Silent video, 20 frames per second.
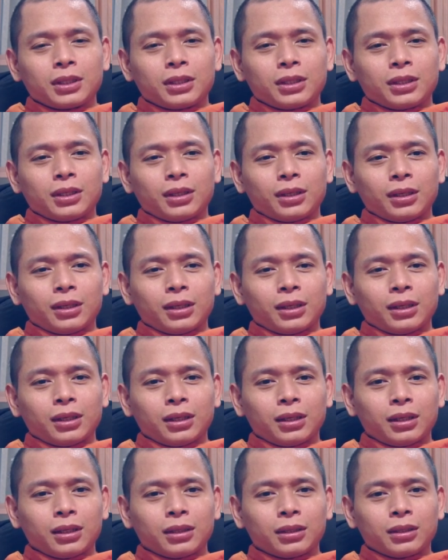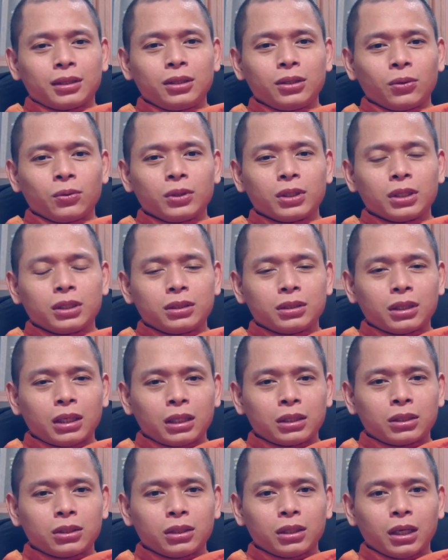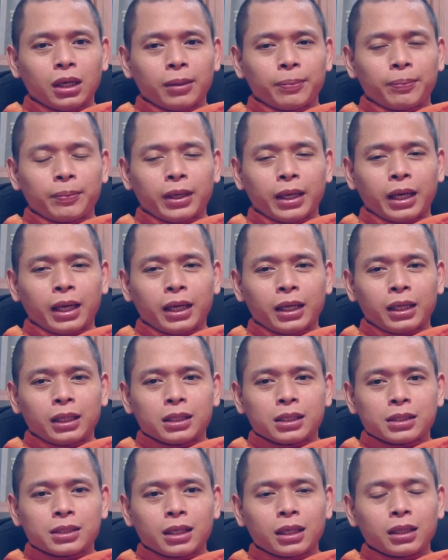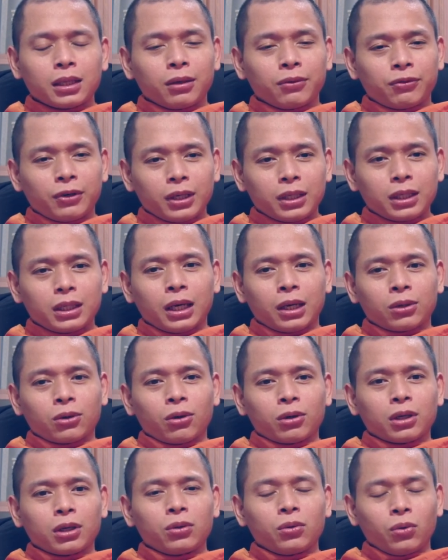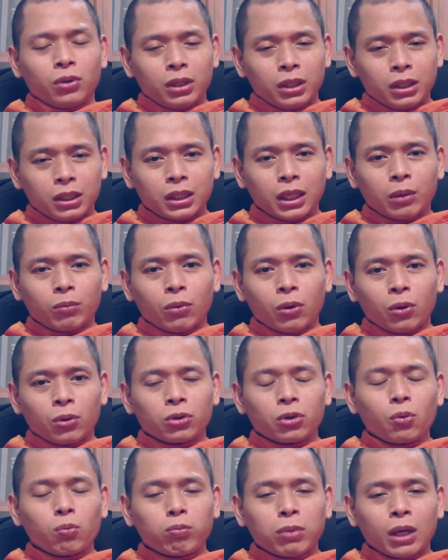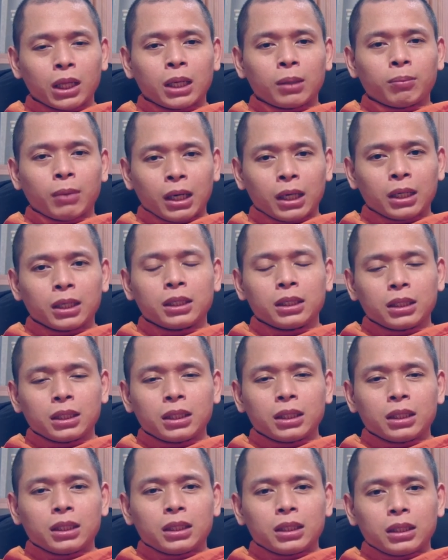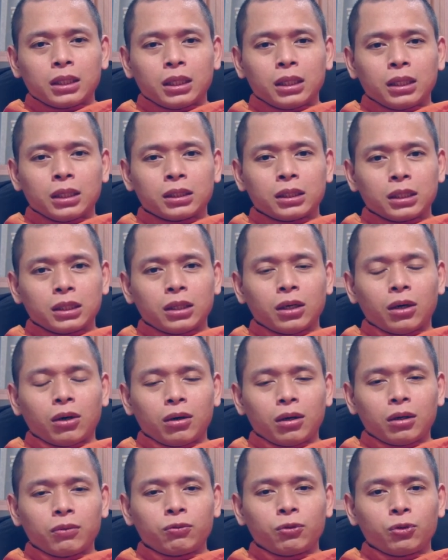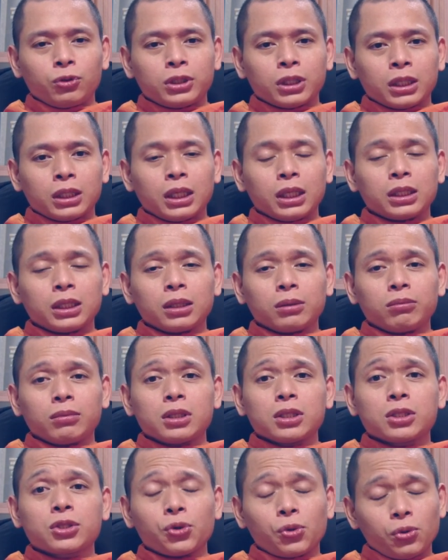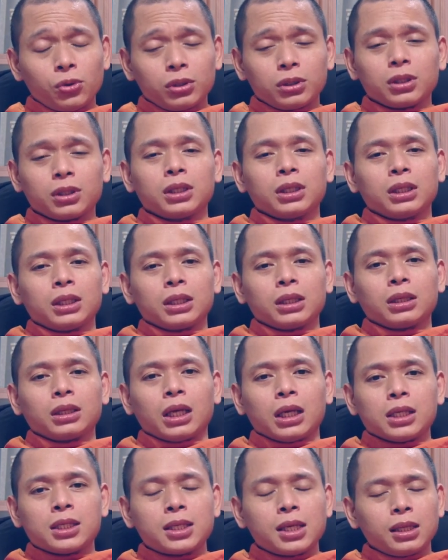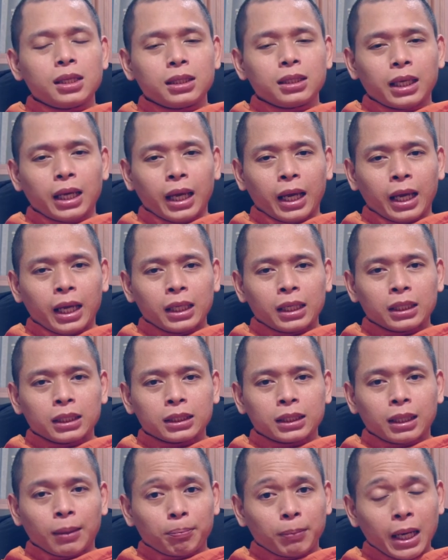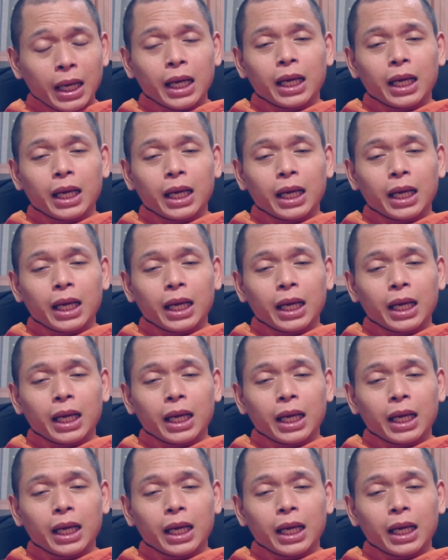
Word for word: à, thí dụ như là trường hợp ngài xá lợi phất ngài có cái nguyện ngài bổ túc ba la mật thì khi đó vua trời đế thích mới xuống để xin ngài cặp mắt